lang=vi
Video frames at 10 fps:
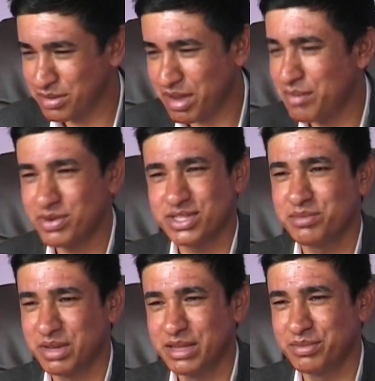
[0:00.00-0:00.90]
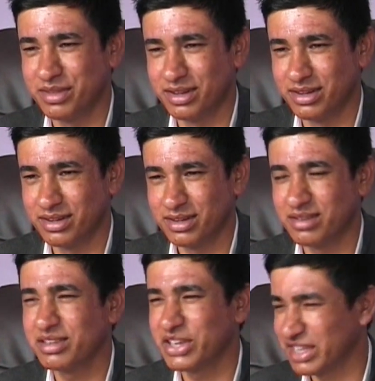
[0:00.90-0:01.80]
5.700 ở
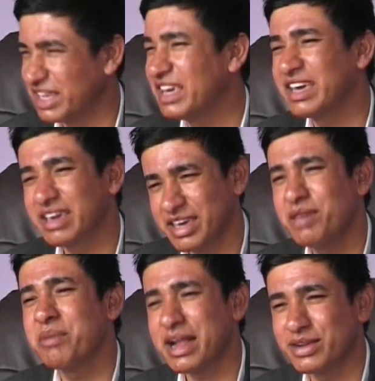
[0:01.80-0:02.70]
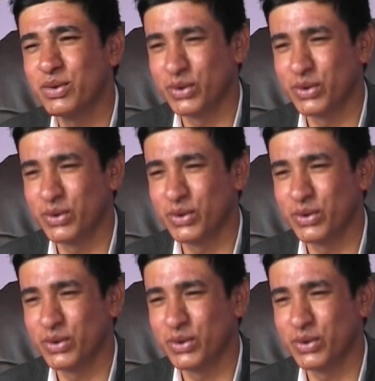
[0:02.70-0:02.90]
dãy Himalaya Lạp Sơn.